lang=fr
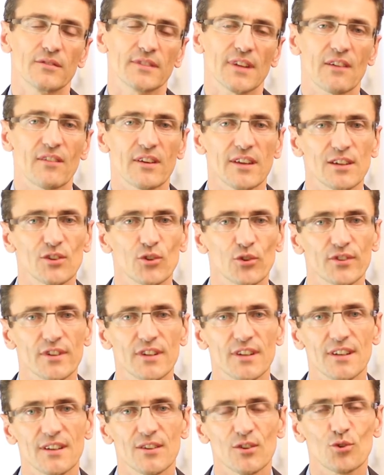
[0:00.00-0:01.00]
travailler dans
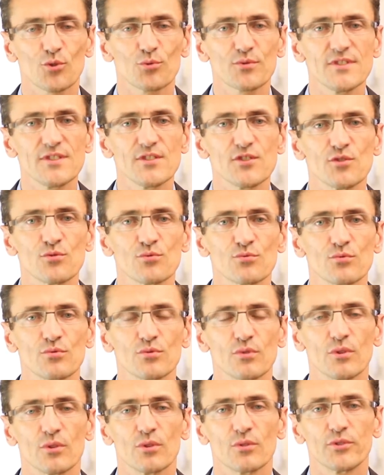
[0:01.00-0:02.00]
des
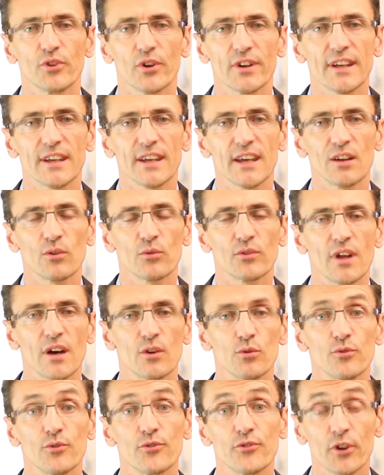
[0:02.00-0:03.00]
conditions euh, dans lesquelles on
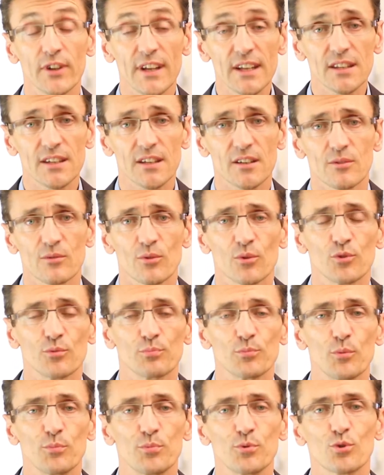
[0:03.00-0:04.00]
a une fenêtre, on ne
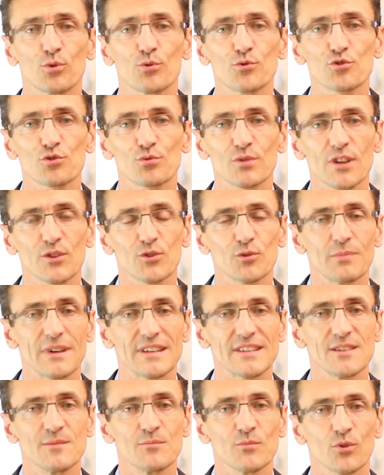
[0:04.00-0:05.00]
peut plus construire de
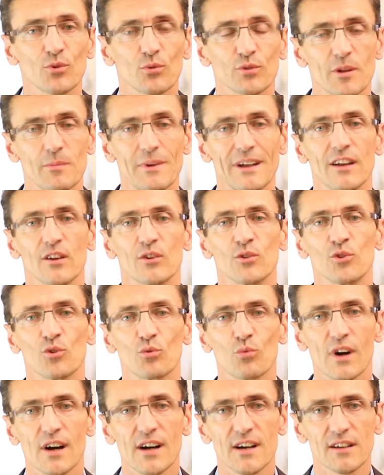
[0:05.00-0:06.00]
bâtiments qu'on appelle
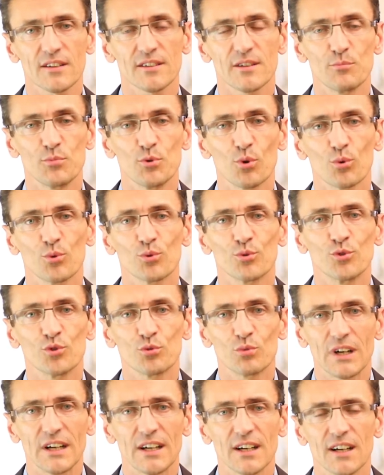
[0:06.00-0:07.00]
noirs, des bureaux
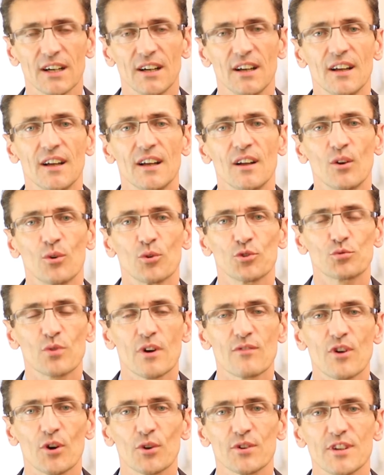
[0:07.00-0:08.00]
noirs, on
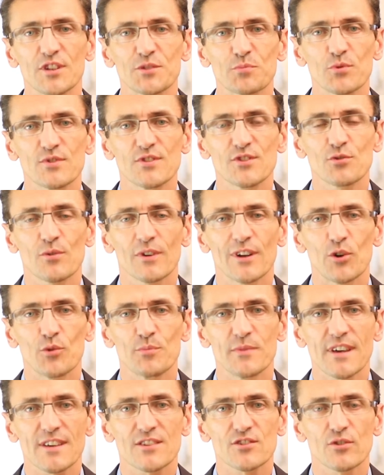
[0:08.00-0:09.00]
doit avoir une exposition à la
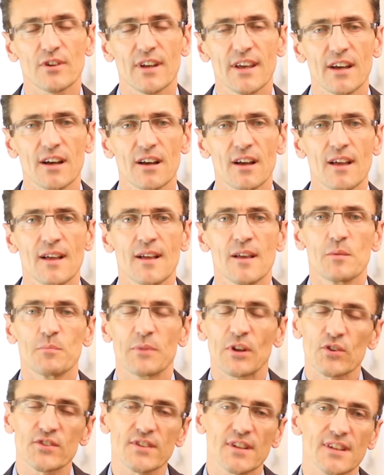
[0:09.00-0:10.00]
lumière solaire,
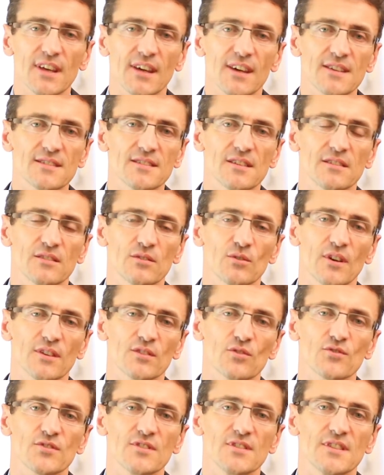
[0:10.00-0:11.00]
mais dans certains cas cette
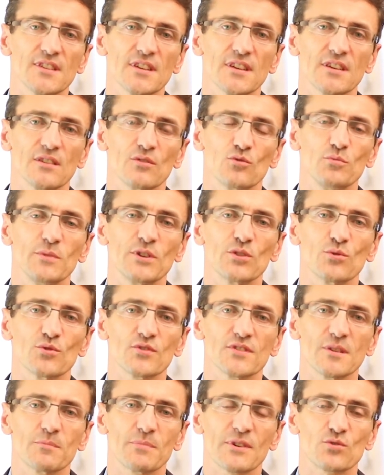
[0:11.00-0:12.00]
intensité
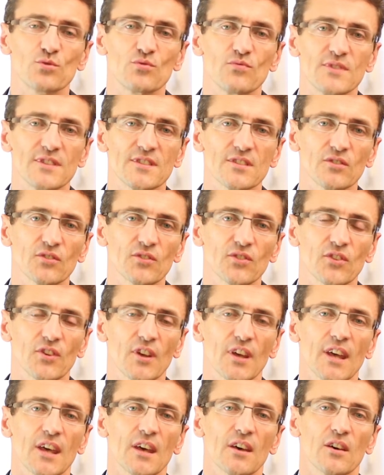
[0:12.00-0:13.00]
lumineuse n'est pas
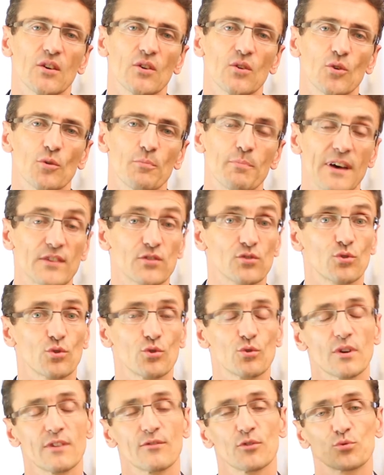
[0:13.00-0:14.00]
suffisante euh, parce
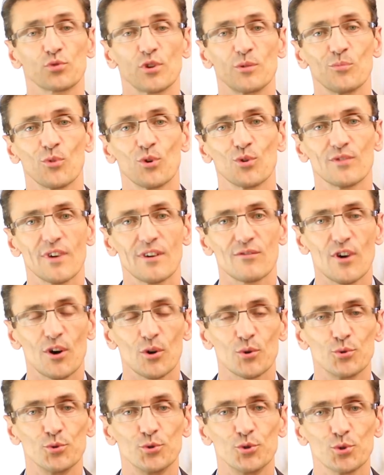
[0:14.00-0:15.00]
que éventuellement on va
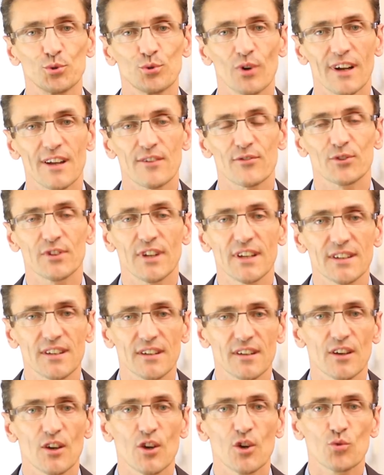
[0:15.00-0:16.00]
avoir le dos à la
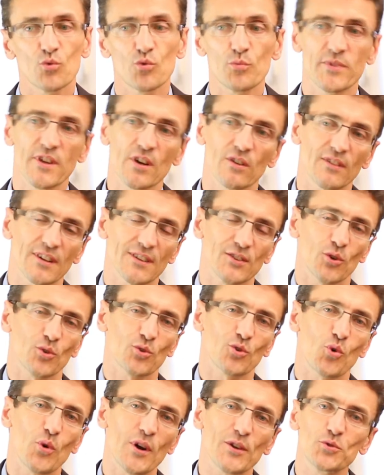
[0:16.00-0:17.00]
fenêtre ou bien on va être dans
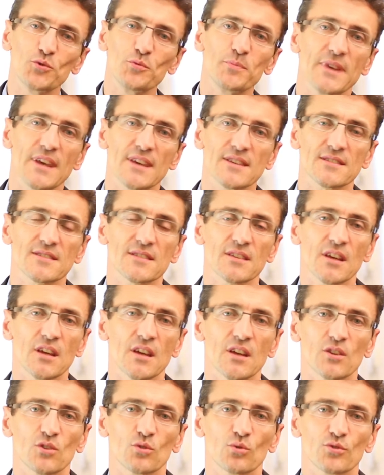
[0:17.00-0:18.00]
le coin d'une pièce.
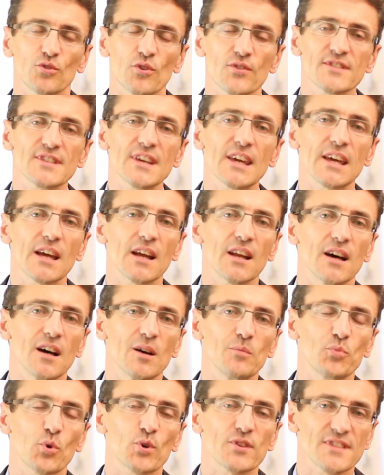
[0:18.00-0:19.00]
Donc dans ces
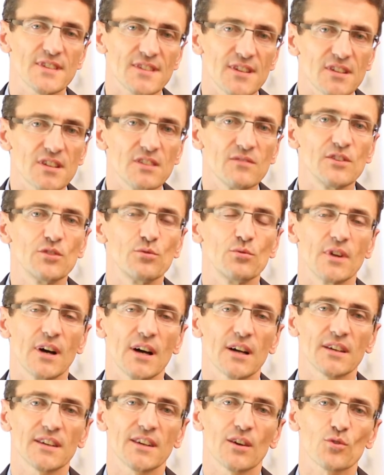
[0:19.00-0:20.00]
cas-là, pour ces
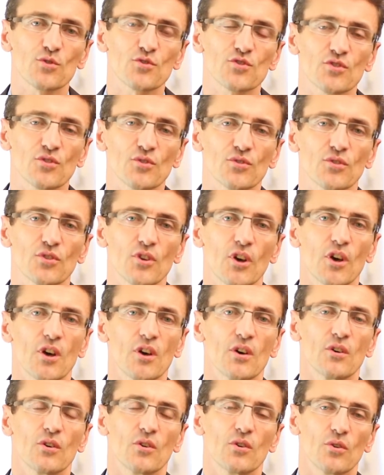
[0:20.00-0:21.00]
individus-là qui ressentent
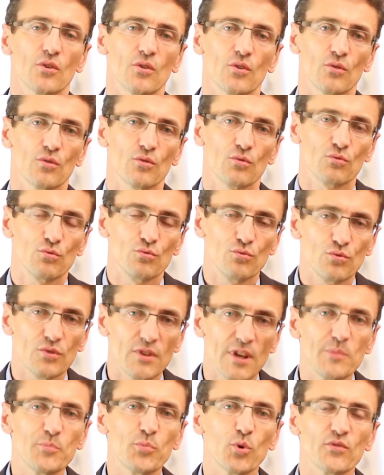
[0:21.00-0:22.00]
euh, une
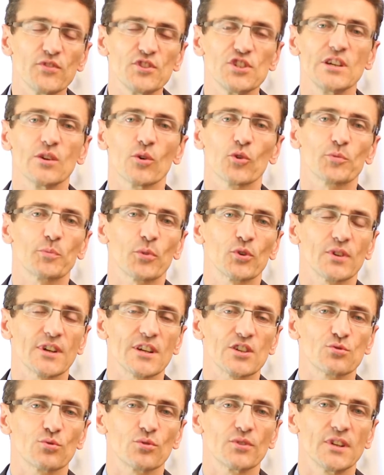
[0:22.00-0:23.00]
hypovigilance pendant
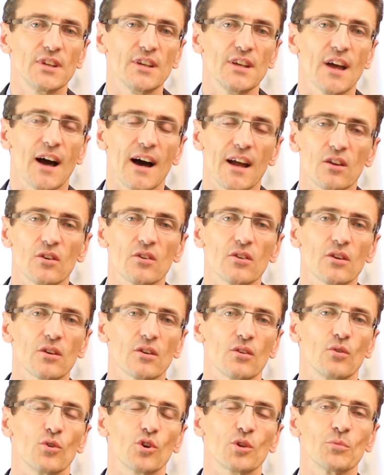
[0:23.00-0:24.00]
la journée,
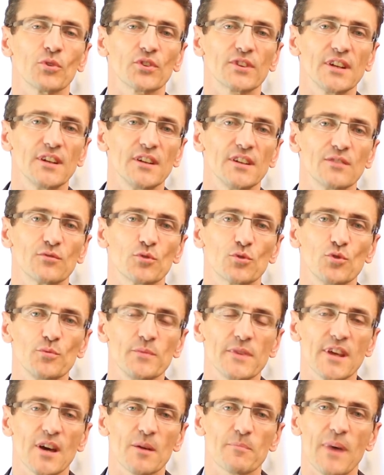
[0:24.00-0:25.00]
alors augmenter les niveaux de
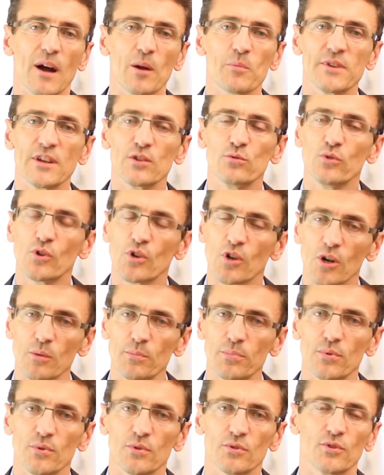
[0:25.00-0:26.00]
lumière par le biais d'une
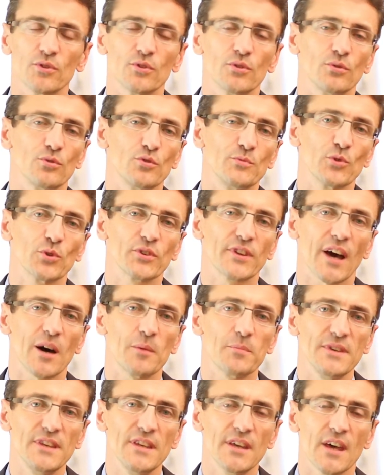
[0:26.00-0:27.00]
lampe de
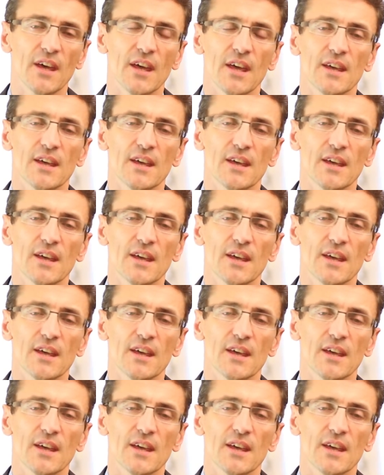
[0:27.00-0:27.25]
luminothérapie